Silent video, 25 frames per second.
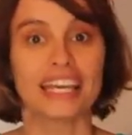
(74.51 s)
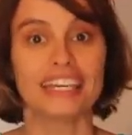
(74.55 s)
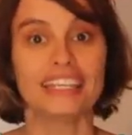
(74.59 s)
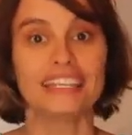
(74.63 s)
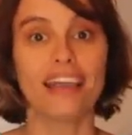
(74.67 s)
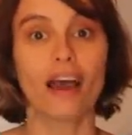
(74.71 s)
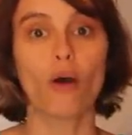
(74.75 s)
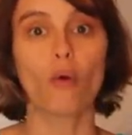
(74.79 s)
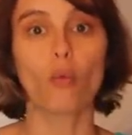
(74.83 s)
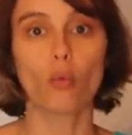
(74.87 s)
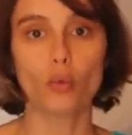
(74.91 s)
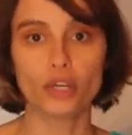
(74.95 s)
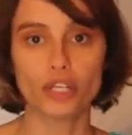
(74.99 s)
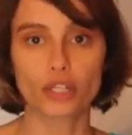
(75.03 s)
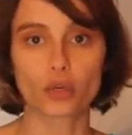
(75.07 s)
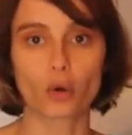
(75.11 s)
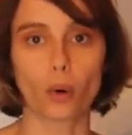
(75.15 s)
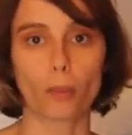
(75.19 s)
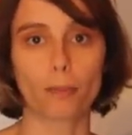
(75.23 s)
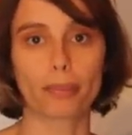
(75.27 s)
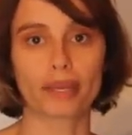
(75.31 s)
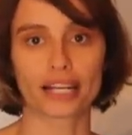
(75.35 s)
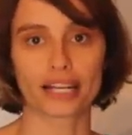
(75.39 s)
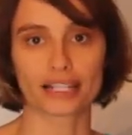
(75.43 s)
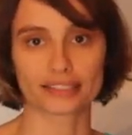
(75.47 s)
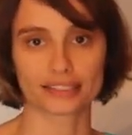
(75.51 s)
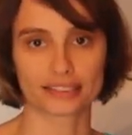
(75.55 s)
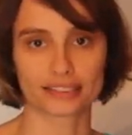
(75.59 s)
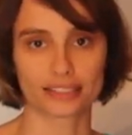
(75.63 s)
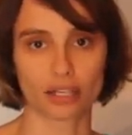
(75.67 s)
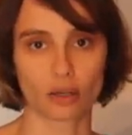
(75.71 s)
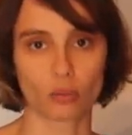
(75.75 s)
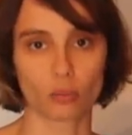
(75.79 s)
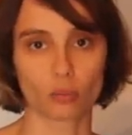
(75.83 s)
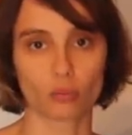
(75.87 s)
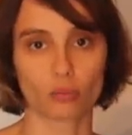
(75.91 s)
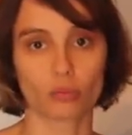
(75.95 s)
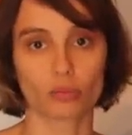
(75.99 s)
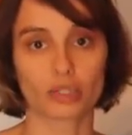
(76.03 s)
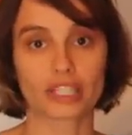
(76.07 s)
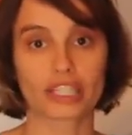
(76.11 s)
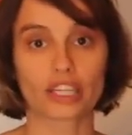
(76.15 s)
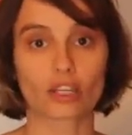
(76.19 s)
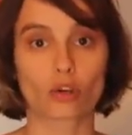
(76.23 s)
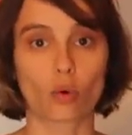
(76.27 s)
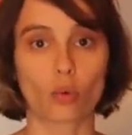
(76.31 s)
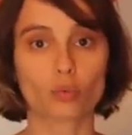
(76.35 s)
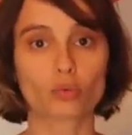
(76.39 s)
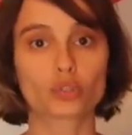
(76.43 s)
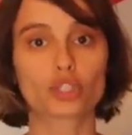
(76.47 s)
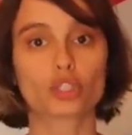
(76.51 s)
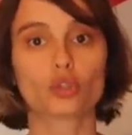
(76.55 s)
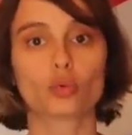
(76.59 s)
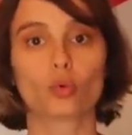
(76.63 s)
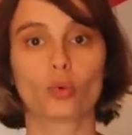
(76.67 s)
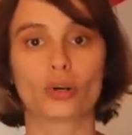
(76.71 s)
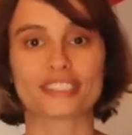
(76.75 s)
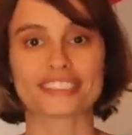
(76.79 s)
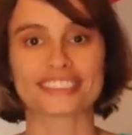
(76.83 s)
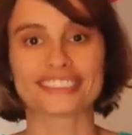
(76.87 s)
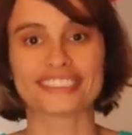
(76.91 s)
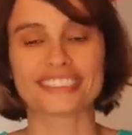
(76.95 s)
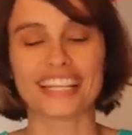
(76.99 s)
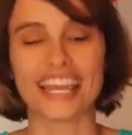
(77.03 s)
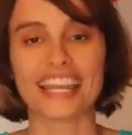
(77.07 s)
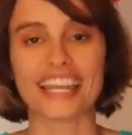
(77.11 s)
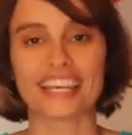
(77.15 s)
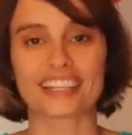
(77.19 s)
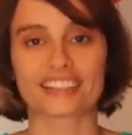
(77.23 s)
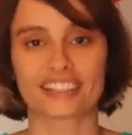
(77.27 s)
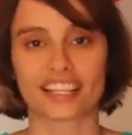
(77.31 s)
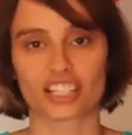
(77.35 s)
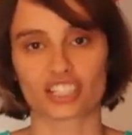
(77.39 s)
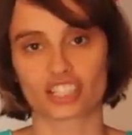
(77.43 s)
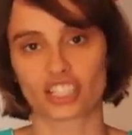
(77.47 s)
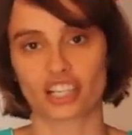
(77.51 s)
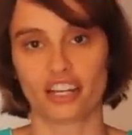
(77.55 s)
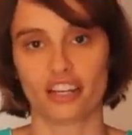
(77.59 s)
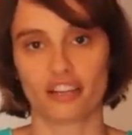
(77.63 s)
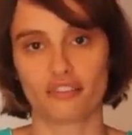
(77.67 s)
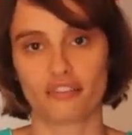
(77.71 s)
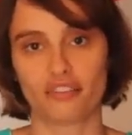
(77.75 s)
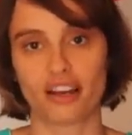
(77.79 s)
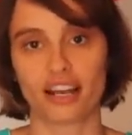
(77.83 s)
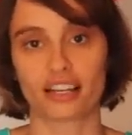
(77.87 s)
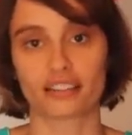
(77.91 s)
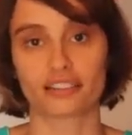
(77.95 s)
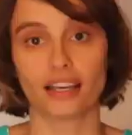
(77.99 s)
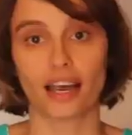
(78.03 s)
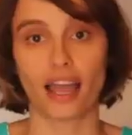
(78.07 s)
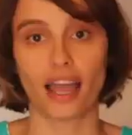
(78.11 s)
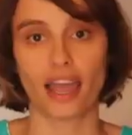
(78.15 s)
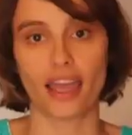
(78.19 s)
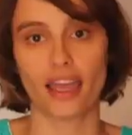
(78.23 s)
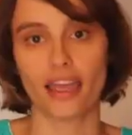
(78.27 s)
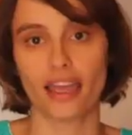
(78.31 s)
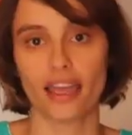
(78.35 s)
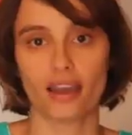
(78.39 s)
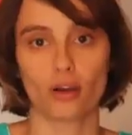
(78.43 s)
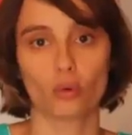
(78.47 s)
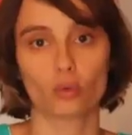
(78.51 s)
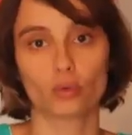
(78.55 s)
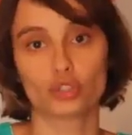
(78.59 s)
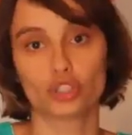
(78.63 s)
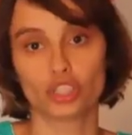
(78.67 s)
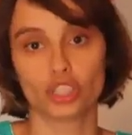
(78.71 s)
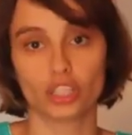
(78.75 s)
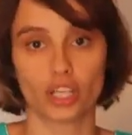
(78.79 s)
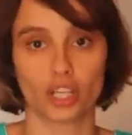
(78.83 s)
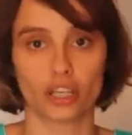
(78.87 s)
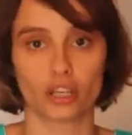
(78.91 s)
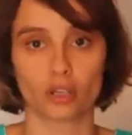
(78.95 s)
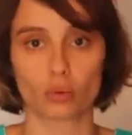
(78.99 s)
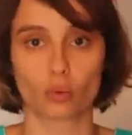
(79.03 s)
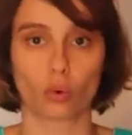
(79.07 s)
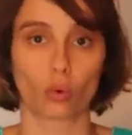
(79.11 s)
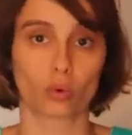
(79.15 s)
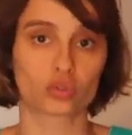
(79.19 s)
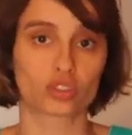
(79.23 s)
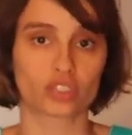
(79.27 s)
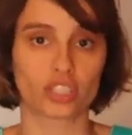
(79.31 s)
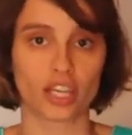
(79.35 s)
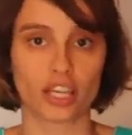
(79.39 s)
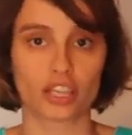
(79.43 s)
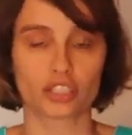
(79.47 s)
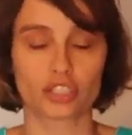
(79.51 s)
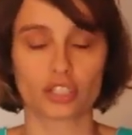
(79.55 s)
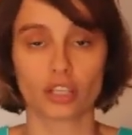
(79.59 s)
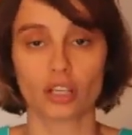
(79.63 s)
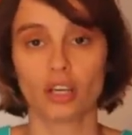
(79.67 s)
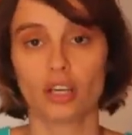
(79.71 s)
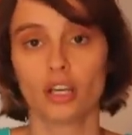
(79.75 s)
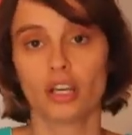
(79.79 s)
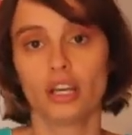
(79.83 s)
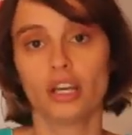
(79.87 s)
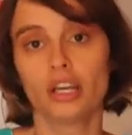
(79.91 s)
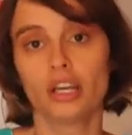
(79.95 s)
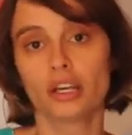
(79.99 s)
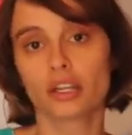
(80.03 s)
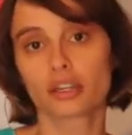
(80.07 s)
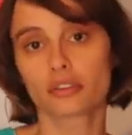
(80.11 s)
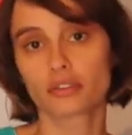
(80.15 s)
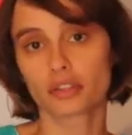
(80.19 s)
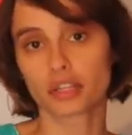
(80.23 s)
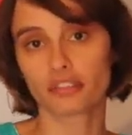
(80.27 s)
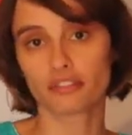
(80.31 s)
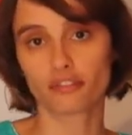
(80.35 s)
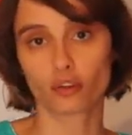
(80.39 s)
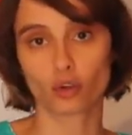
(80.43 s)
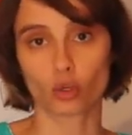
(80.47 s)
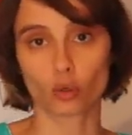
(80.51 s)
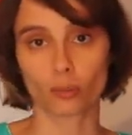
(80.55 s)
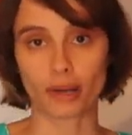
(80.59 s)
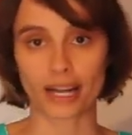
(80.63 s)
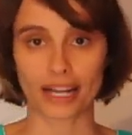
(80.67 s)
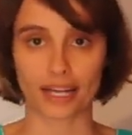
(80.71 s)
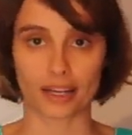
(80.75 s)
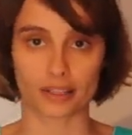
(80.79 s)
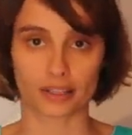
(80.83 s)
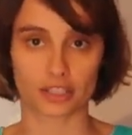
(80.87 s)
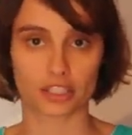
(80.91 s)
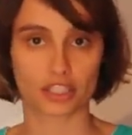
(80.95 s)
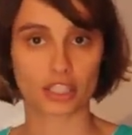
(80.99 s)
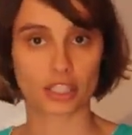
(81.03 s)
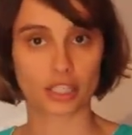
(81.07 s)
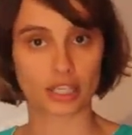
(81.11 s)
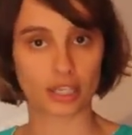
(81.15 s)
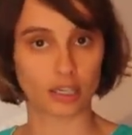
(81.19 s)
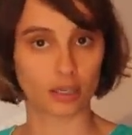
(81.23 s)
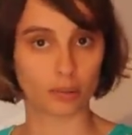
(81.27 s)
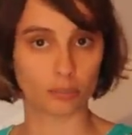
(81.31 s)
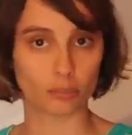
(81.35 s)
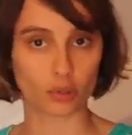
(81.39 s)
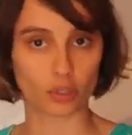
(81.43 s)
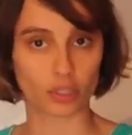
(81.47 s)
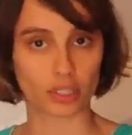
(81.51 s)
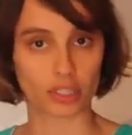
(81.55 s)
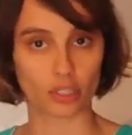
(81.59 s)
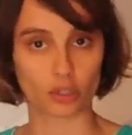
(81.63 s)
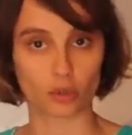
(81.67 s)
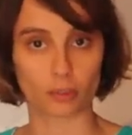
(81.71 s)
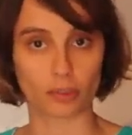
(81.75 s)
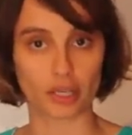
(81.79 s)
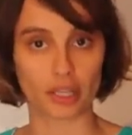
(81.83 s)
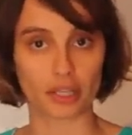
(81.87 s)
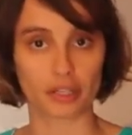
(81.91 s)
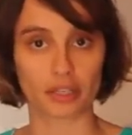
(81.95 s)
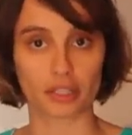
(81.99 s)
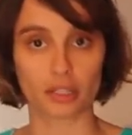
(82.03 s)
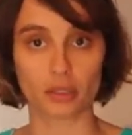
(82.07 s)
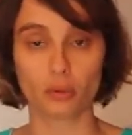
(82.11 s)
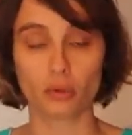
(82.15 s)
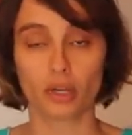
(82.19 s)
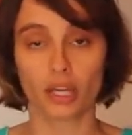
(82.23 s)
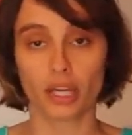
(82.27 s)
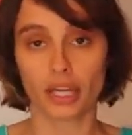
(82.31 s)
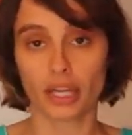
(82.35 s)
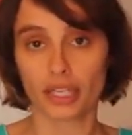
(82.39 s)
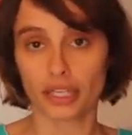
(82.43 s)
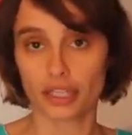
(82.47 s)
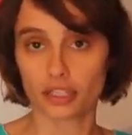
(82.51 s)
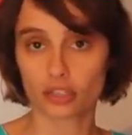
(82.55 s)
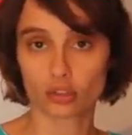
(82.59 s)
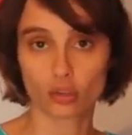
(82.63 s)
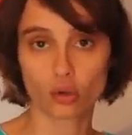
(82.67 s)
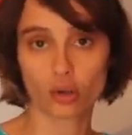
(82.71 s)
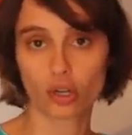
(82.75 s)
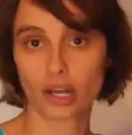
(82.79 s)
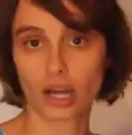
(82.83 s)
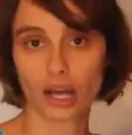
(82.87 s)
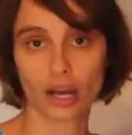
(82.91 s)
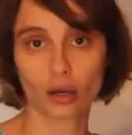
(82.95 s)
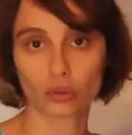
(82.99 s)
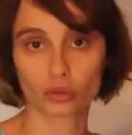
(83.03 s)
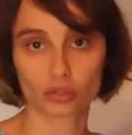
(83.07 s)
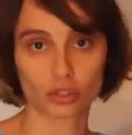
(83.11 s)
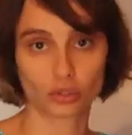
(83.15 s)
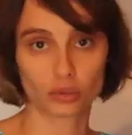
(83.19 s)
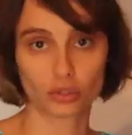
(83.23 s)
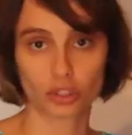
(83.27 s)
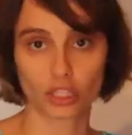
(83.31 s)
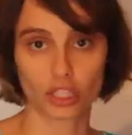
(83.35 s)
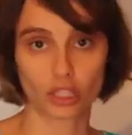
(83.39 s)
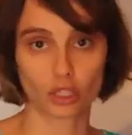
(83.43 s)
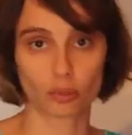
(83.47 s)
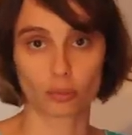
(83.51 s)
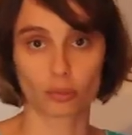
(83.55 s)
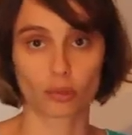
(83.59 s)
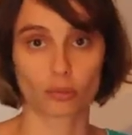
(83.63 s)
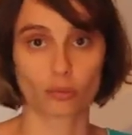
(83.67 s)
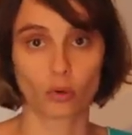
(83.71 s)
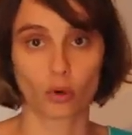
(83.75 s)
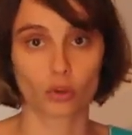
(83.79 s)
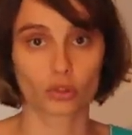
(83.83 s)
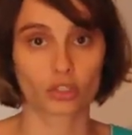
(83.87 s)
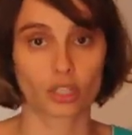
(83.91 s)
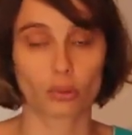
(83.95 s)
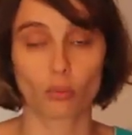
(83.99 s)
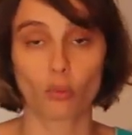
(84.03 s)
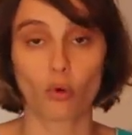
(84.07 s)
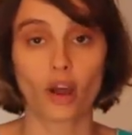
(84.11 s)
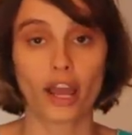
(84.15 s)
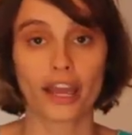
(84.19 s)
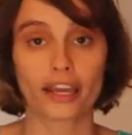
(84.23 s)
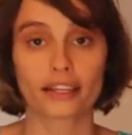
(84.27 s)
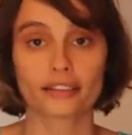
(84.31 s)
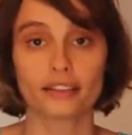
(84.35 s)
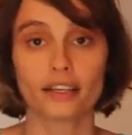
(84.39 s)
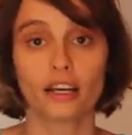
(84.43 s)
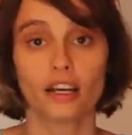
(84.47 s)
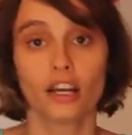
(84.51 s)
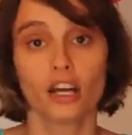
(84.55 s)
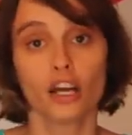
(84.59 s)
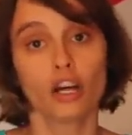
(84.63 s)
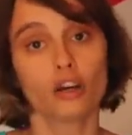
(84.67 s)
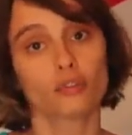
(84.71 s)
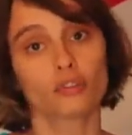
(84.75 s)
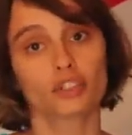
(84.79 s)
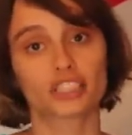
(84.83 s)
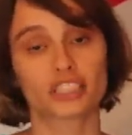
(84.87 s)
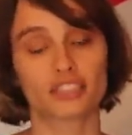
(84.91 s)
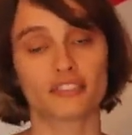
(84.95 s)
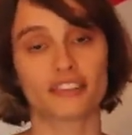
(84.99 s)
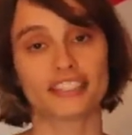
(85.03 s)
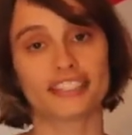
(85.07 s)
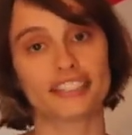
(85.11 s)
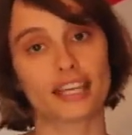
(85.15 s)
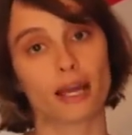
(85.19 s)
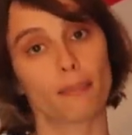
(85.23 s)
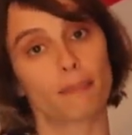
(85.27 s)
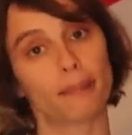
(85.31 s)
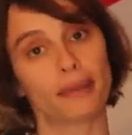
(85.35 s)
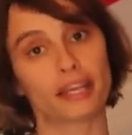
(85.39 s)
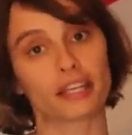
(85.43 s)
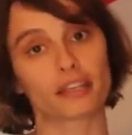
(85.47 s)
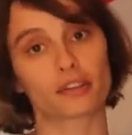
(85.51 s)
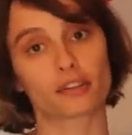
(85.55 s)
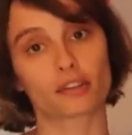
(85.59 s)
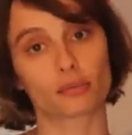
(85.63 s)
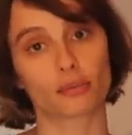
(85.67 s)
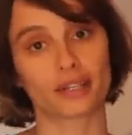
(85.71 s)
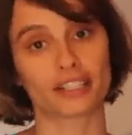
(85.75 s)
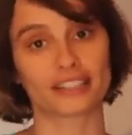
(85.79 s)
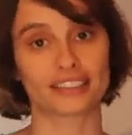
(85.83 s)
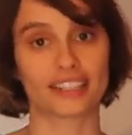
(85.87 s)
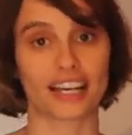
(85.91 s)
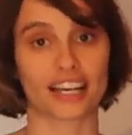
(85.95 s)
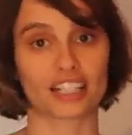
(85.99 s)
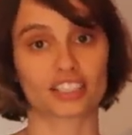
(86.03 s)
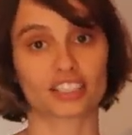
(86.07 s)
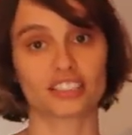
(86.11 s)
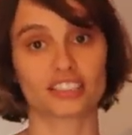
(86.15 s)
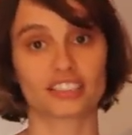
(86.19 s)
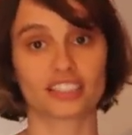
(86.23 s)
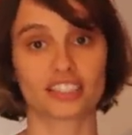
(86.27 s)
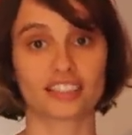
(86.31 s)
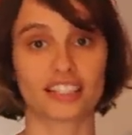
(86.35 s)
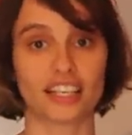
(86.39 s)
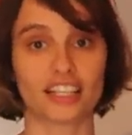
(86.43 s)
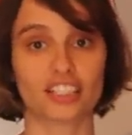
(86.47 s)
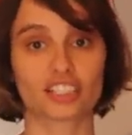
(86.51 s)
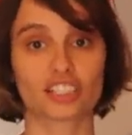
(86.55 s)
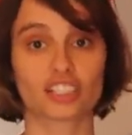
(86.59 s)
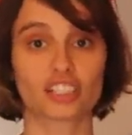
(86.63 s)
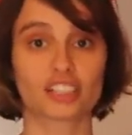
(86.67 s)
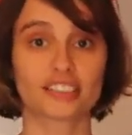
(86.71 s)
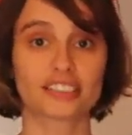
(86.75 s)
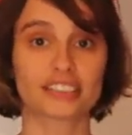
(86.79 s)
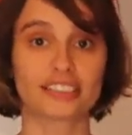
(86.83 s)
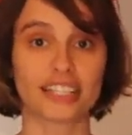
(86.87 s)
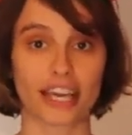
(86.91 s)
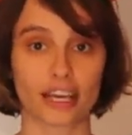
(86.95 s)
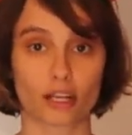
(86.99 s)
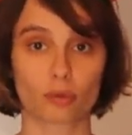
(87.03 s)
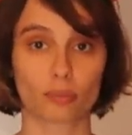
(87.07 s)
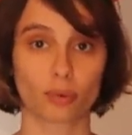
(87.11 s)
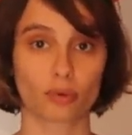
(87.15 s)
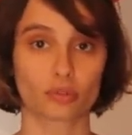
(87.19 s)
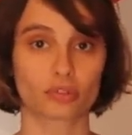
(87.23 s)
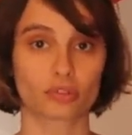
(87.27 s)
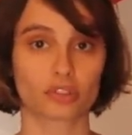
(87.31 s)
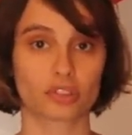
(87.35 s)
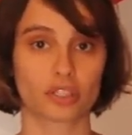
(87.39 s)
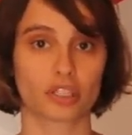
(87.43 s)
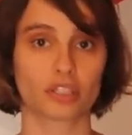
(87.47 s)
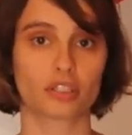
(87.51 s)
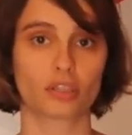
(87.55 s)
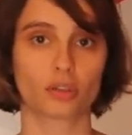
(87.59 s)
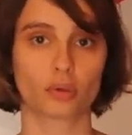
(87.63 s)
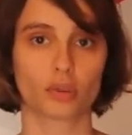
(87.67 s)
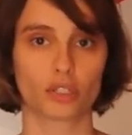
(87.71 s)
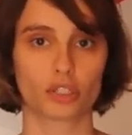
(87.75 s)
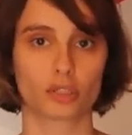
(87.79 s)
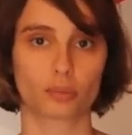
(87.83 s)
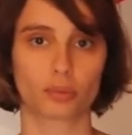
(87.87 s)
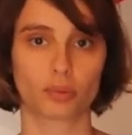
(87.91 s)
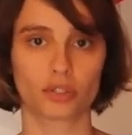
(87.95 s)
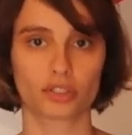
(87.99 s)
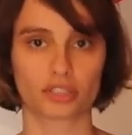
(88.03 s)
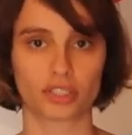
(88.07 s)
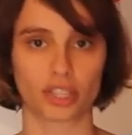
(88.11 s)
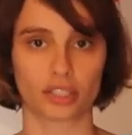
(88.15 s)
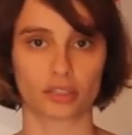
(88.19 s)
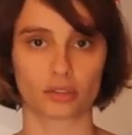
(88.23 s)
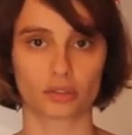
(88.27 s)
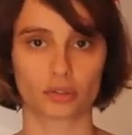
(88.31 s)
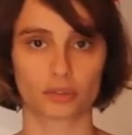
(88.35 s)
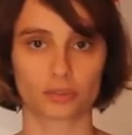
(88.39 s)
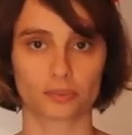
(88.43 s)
E a única operação que continua sem a taxa elevada é o dinheiro, ou seja, se você for numa casa de câmbio aqui no Brasil e trocar o seu dinheiro por uma outra moeda, você vai ter apenas uma taxa incidente de 0,38%.